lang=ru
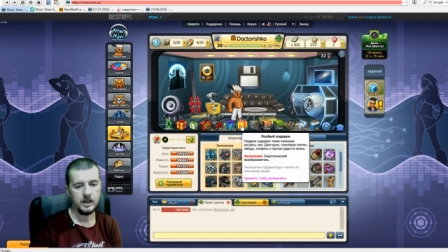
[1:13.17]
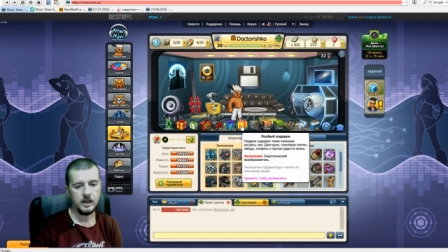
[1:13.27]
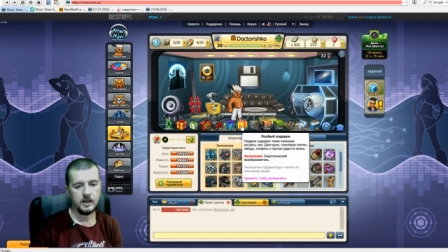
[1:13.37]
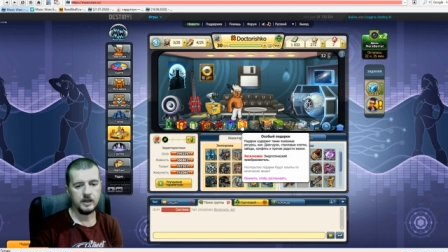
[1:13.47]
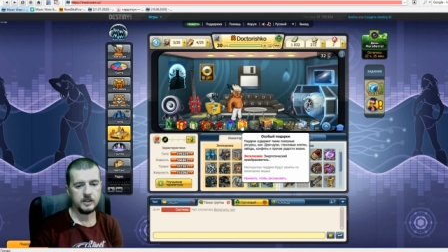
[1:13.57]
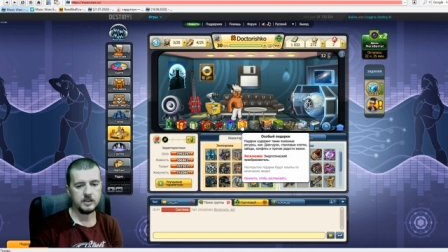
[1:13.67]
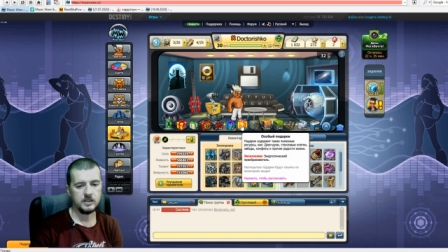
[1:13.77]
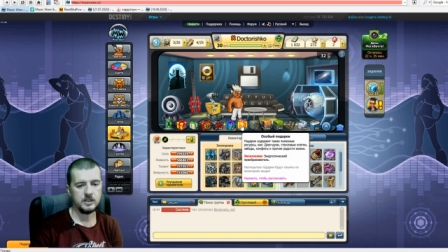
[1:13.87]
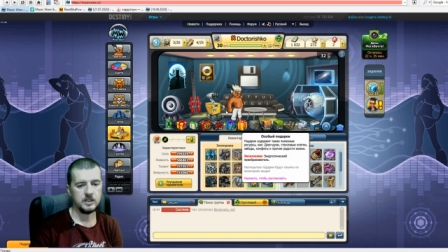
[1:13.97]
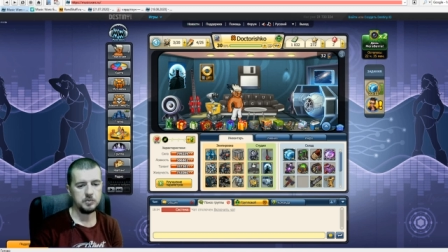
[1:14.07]
Эти
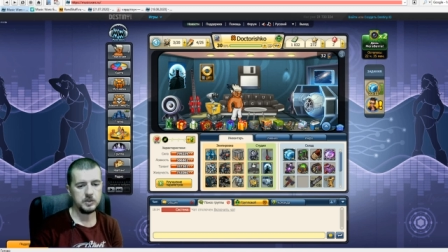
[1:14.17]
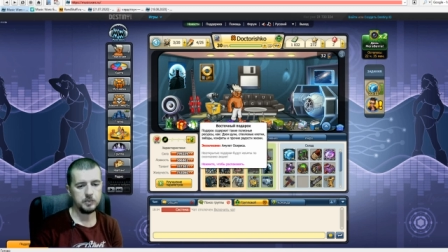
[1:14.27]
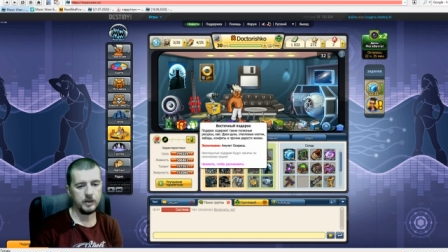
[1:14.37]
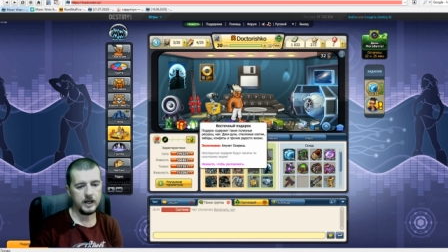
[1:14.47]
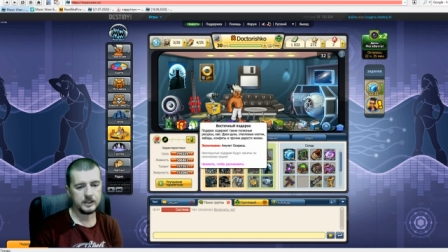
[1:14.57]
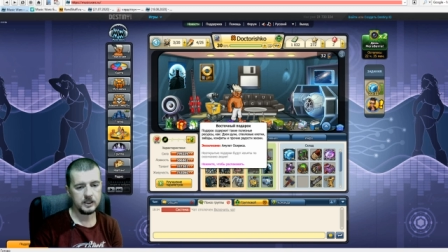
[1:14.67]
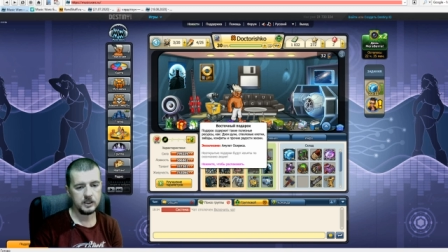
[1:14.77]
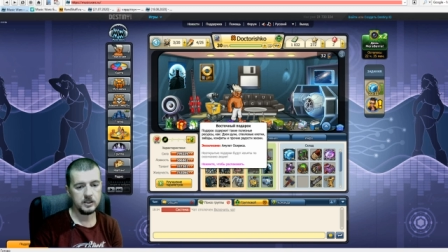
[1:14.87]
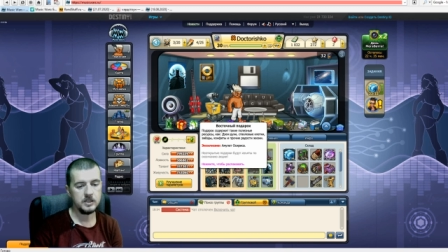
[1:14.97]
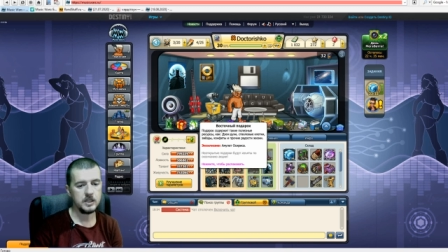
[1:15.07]
здесь бесплатки.
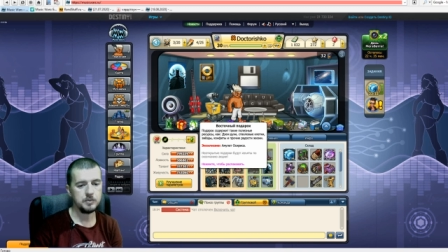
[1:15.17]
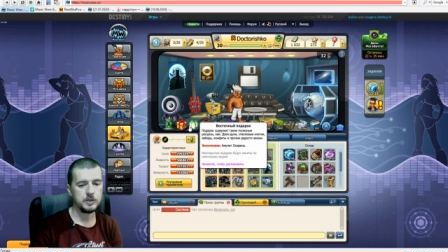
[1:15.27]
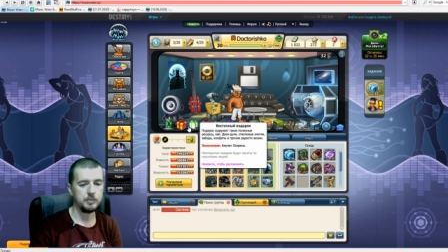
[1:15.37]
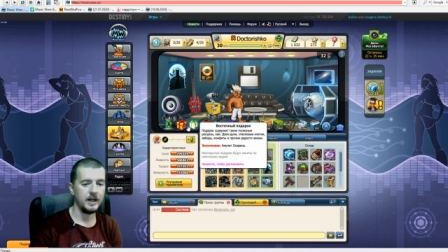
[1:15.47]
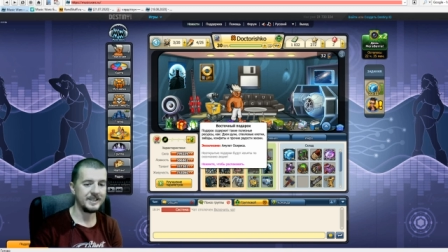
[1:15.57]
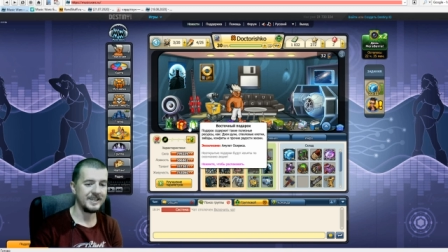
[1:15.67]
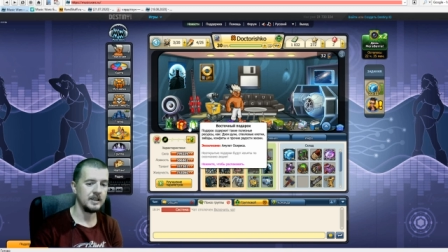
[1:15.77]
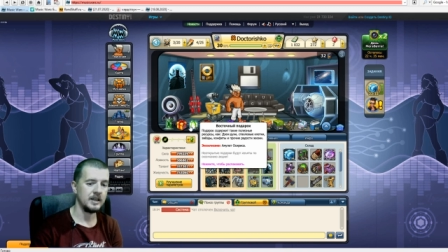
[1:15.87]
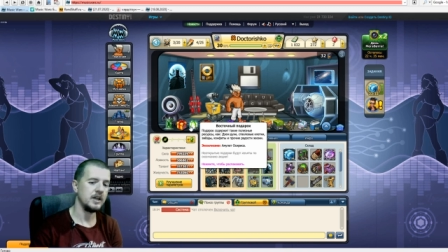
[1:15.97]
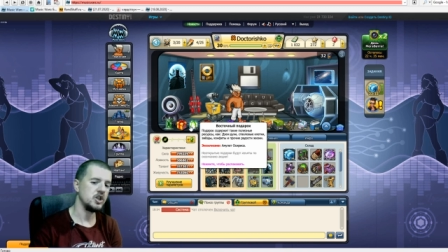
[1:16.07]
И здесь бесплатки
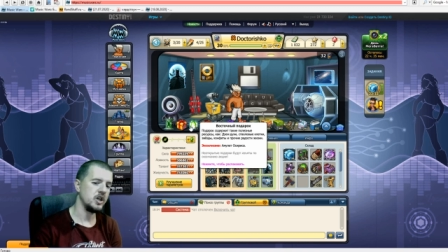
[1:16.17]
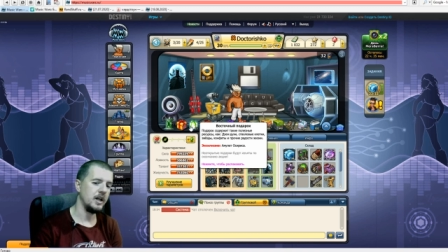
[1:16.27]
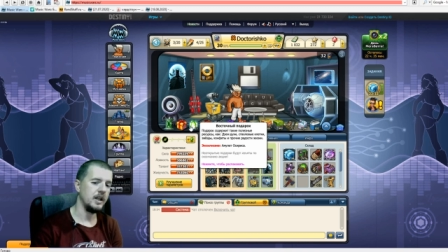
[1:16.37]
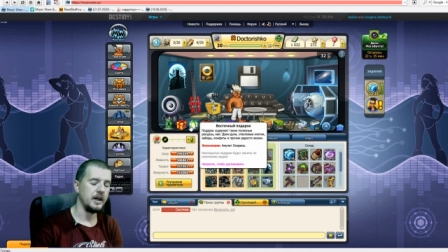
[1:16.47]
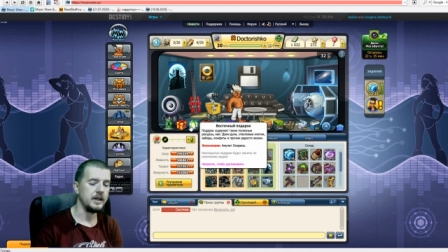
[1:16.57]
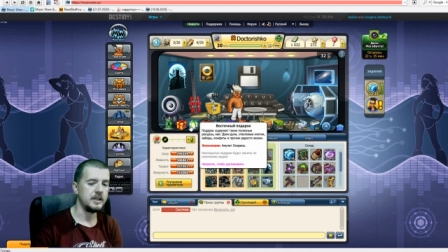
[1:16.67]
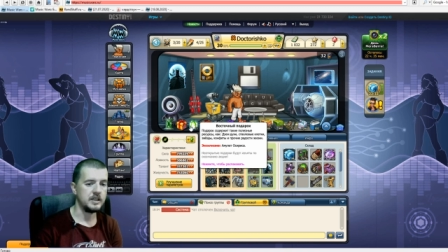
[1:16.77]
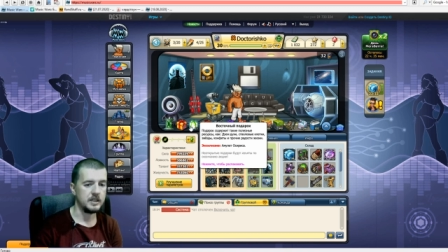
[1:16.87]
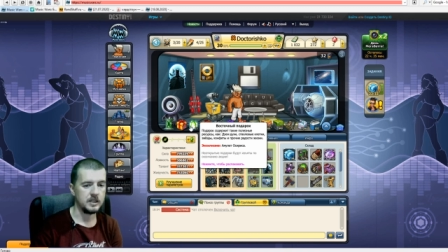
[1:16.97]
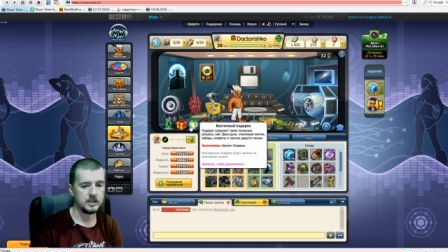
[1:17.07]
на начало
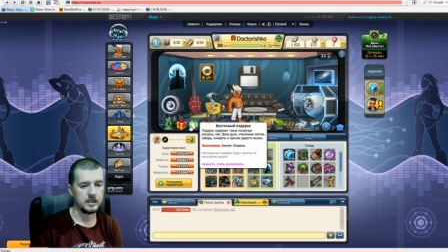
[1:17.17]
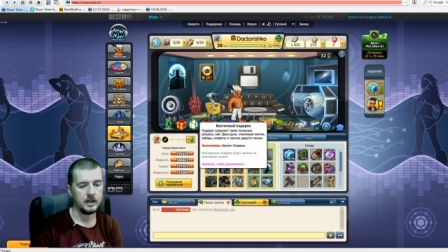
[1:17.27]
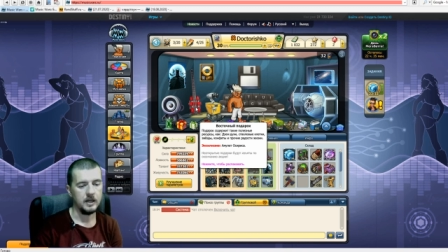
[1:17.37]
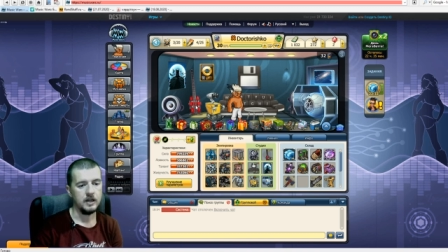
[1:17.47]
Осириса.